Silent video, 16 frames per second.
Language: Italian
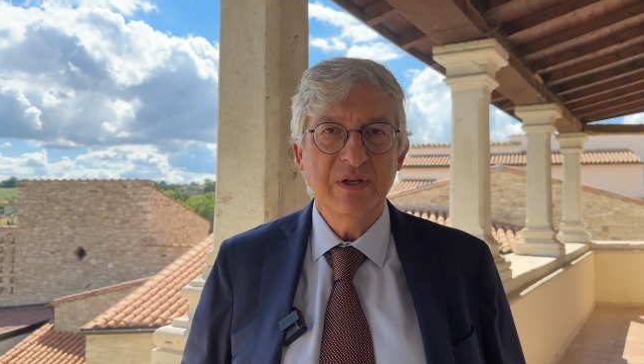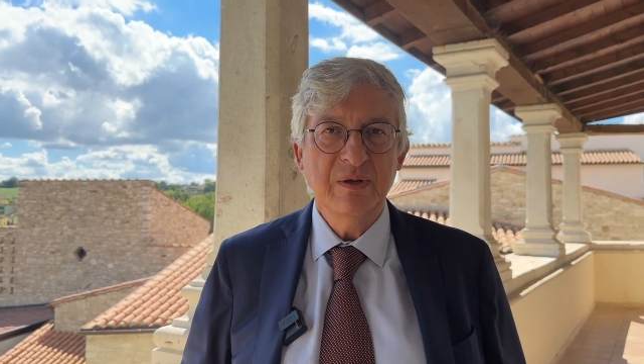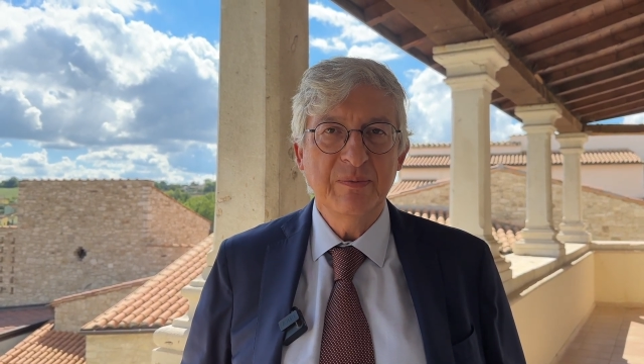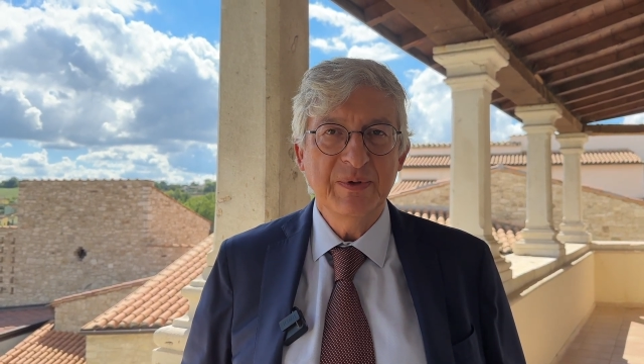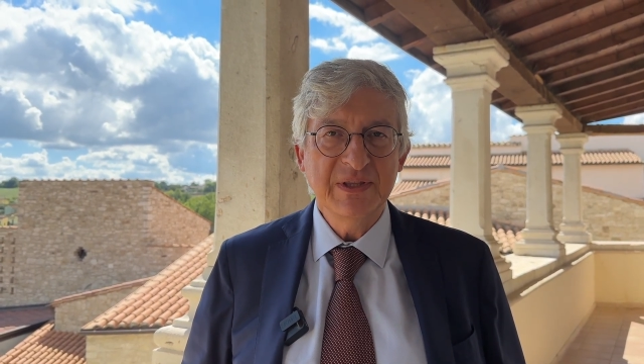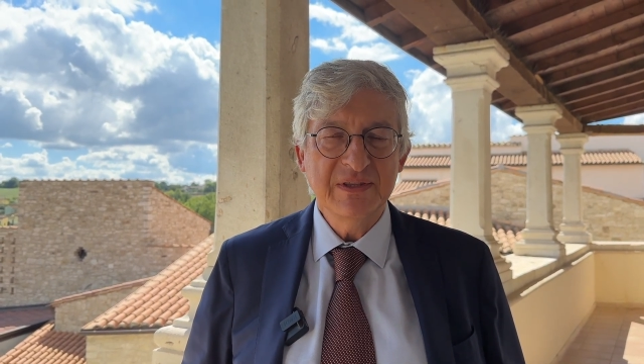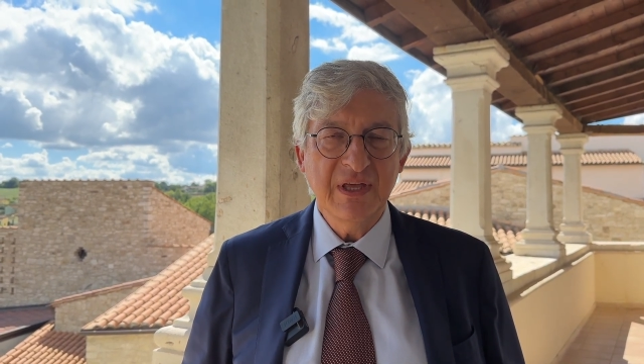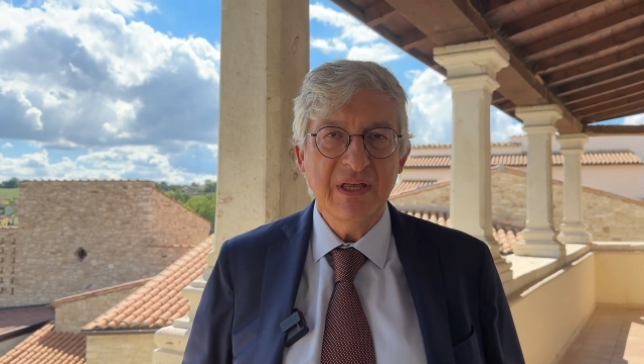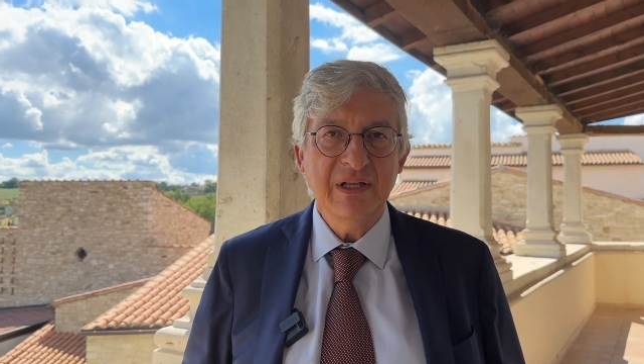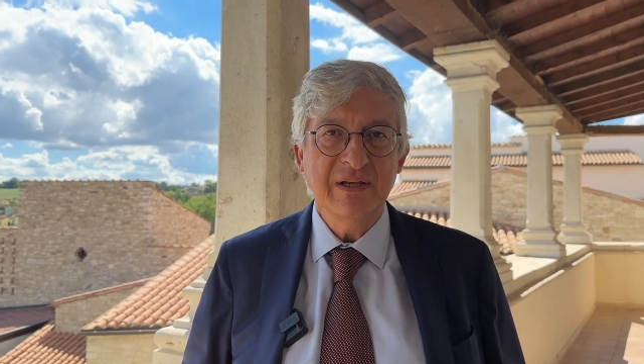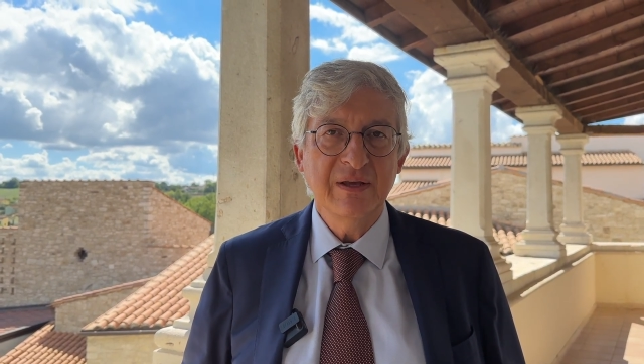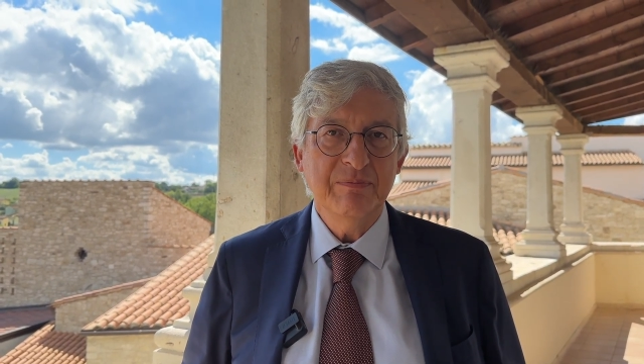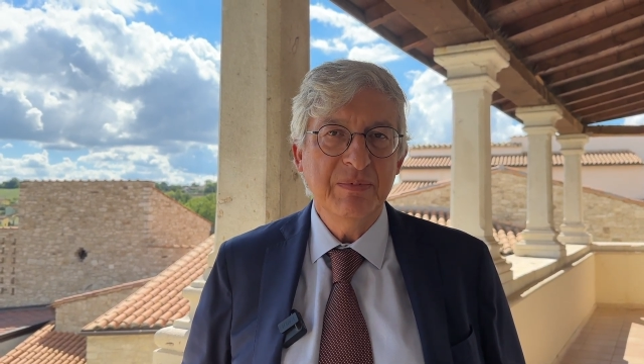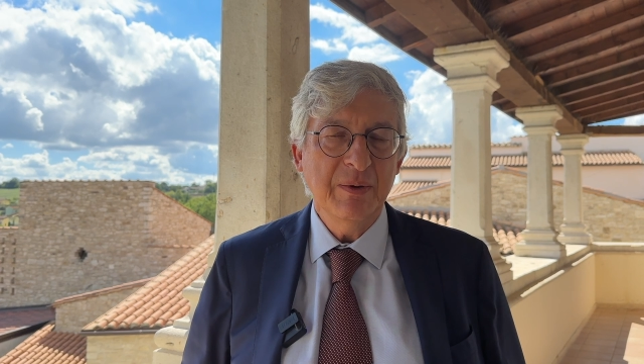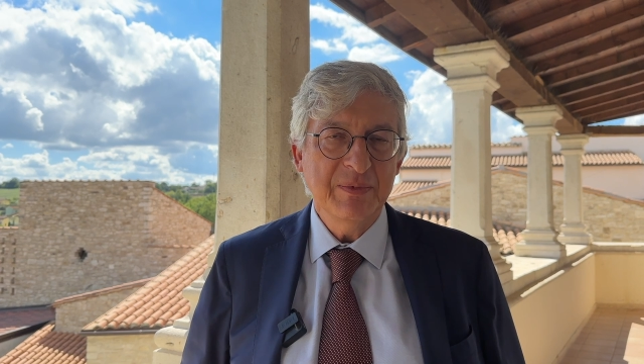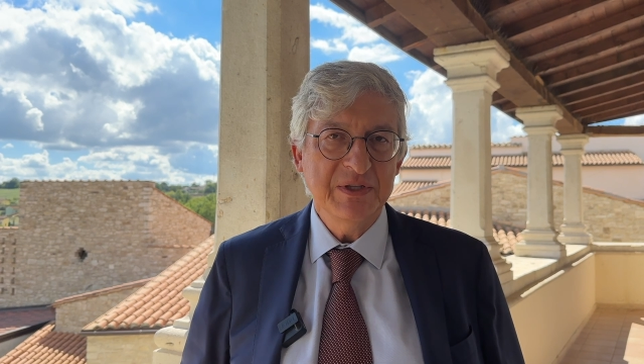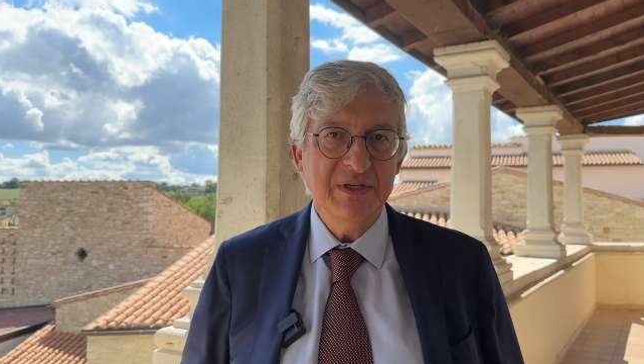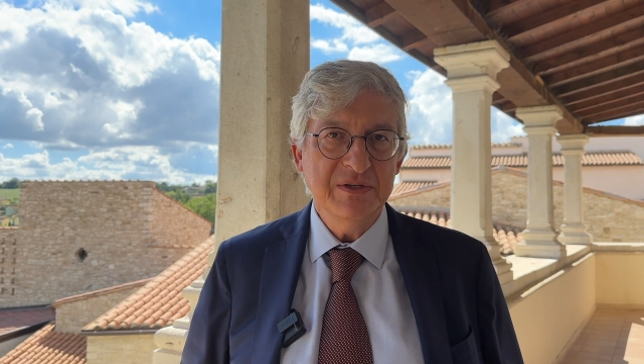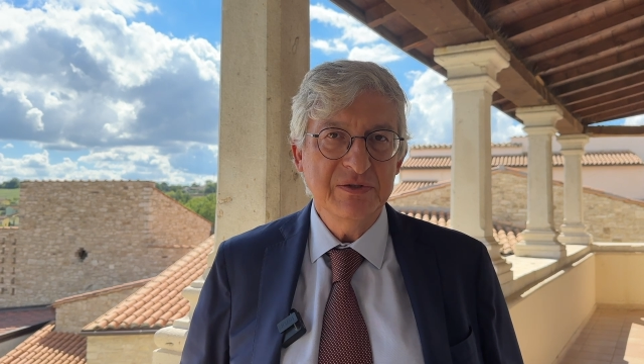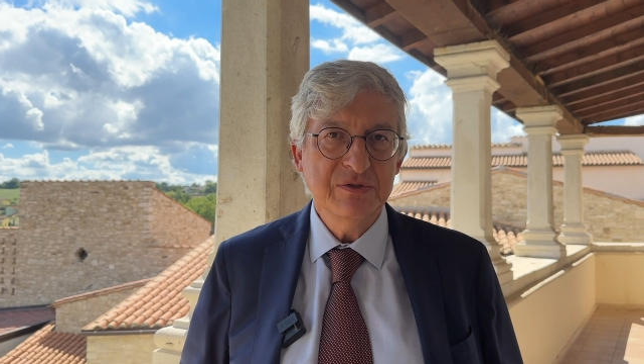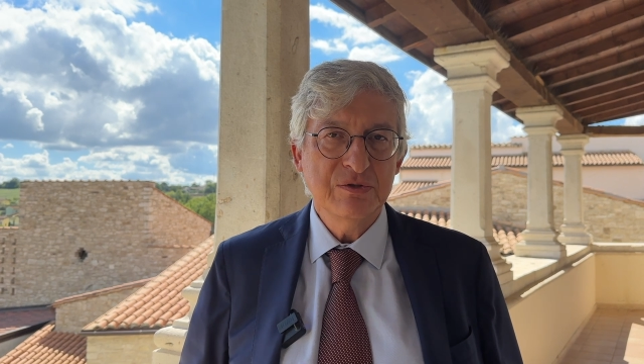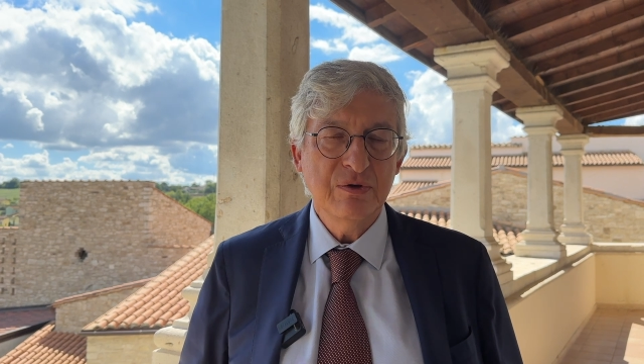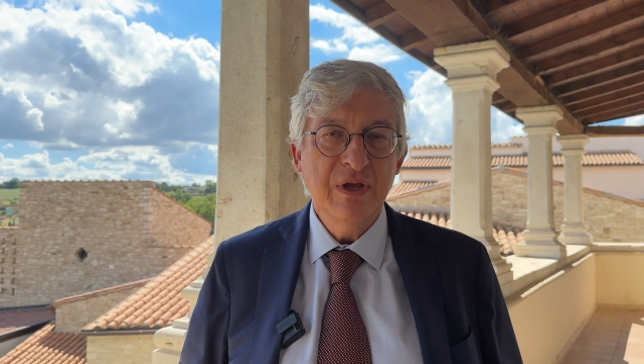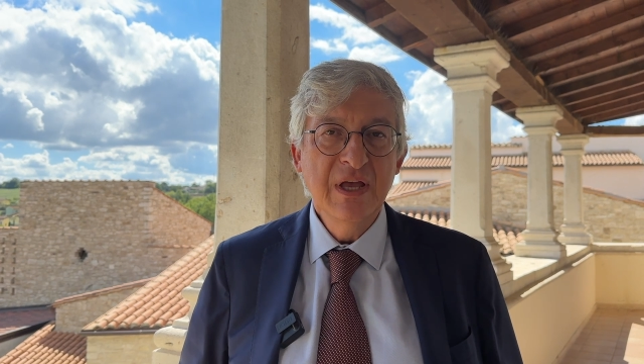elementari che abbiamo
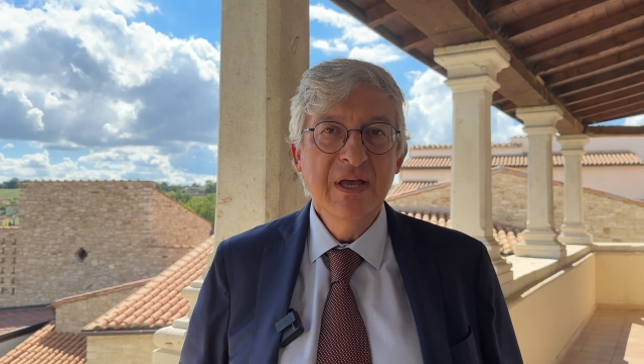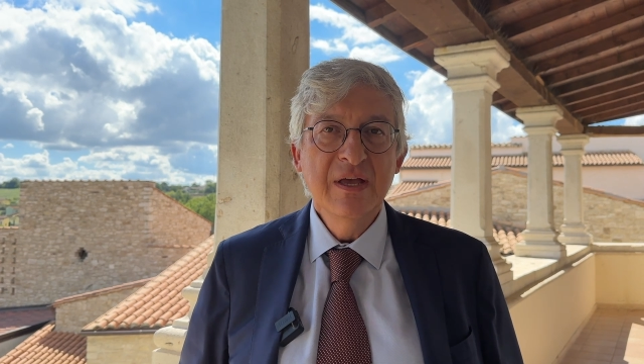adesso,